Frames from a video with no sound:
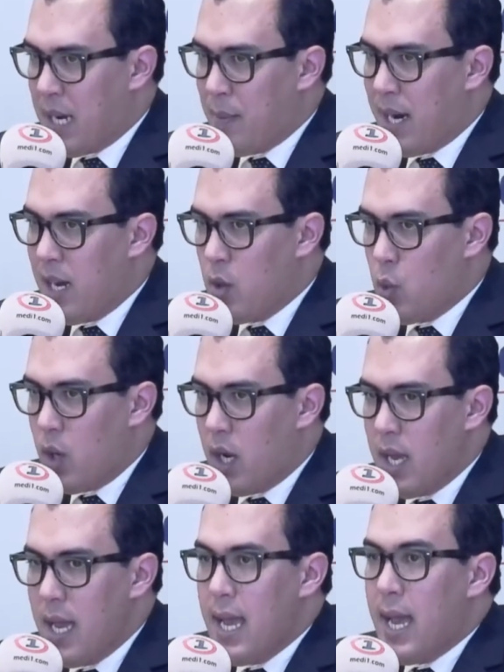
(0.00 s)
مرحله اولى
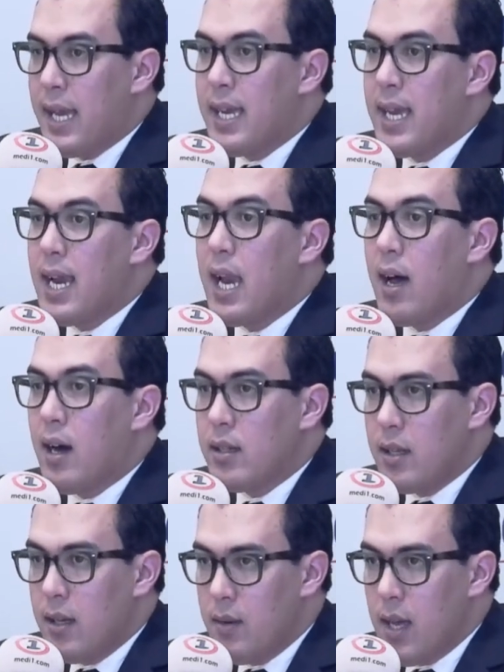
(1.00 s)
نعم. يعني هنا
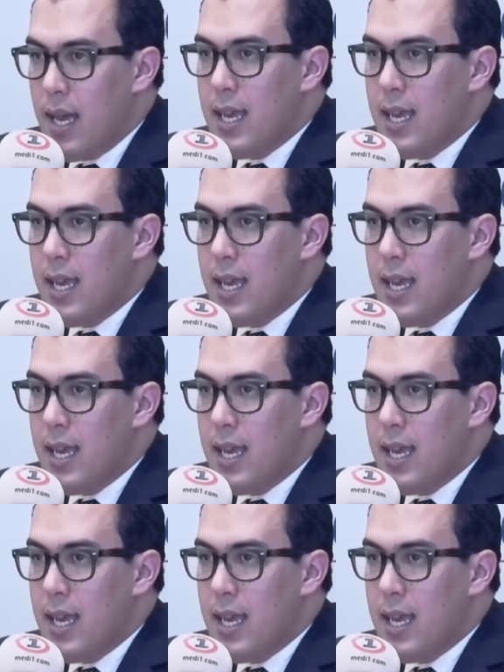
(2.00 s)
القاضي